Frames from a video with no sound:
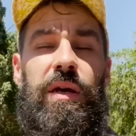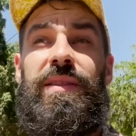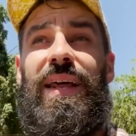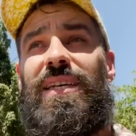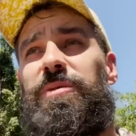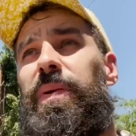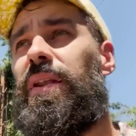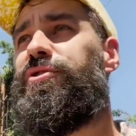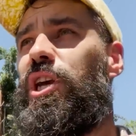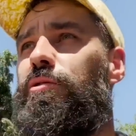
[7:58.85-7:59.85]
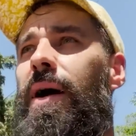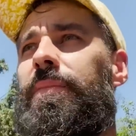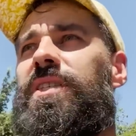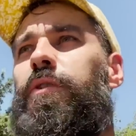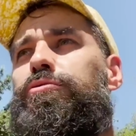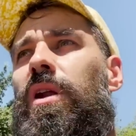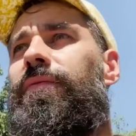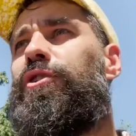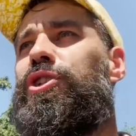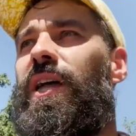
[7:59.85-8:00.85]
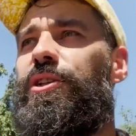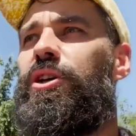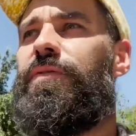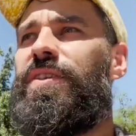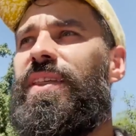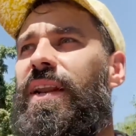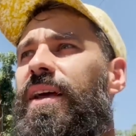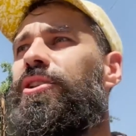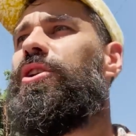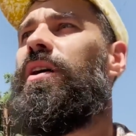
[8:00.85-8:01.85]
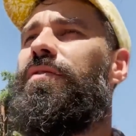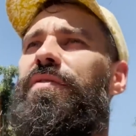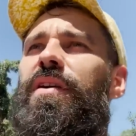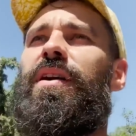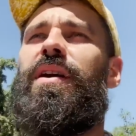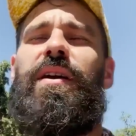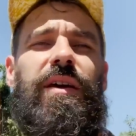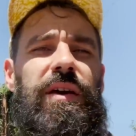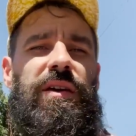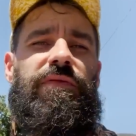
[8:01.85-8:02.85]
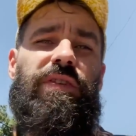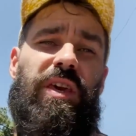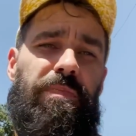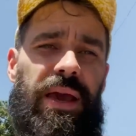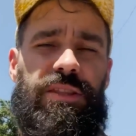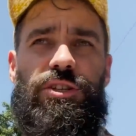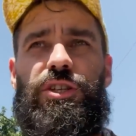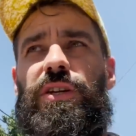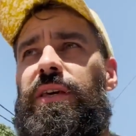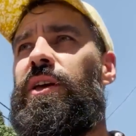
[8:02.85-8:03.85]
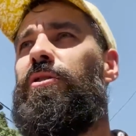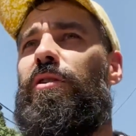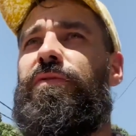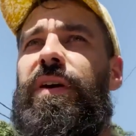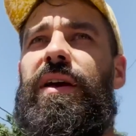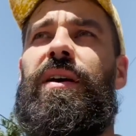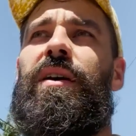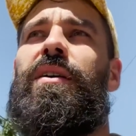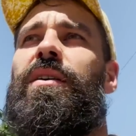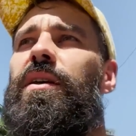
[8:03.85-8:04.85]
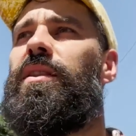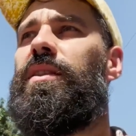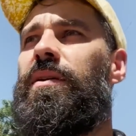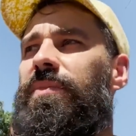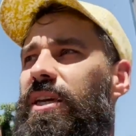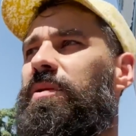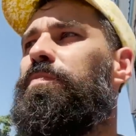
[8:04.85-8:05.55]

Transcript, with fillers: Teraz pierwsze kłamstwo, które wyczytacie w internecie, w Wikipedii czy jakimkolwiek innym takim